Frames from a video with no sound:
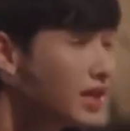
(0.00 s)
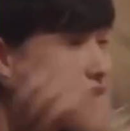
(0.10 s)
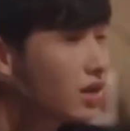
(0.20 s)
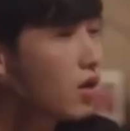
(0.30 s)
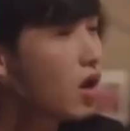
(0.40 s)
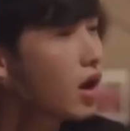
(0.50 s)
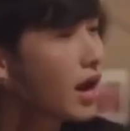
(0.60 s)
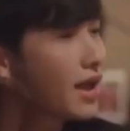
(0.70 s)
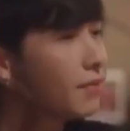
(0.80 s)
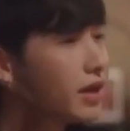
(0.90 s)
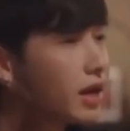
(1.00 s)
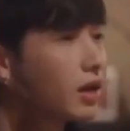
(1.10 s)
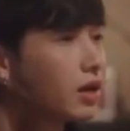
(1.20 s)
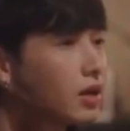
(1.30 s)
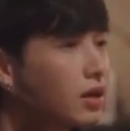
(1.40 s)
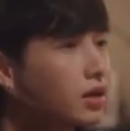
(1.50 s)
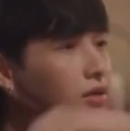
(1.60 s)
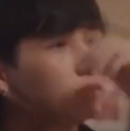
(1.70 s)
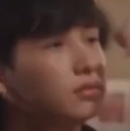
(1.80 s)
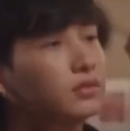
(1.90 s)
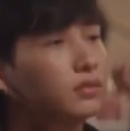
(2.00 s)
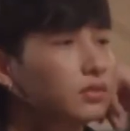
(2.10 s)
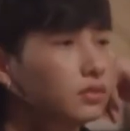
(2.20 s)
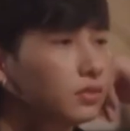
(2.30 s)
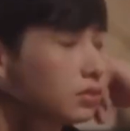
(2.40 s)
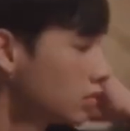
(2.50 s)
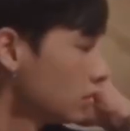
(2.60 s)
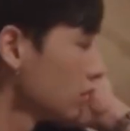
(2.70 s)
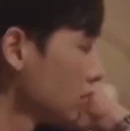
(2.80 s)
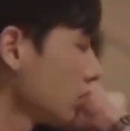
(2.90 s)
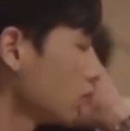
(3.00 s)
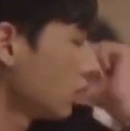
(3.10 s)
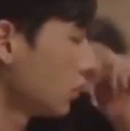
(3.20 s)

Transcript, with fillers: พี่ใช่เจ้าของร้านป่ะเนี่ยืเออใช่ใช่ใช่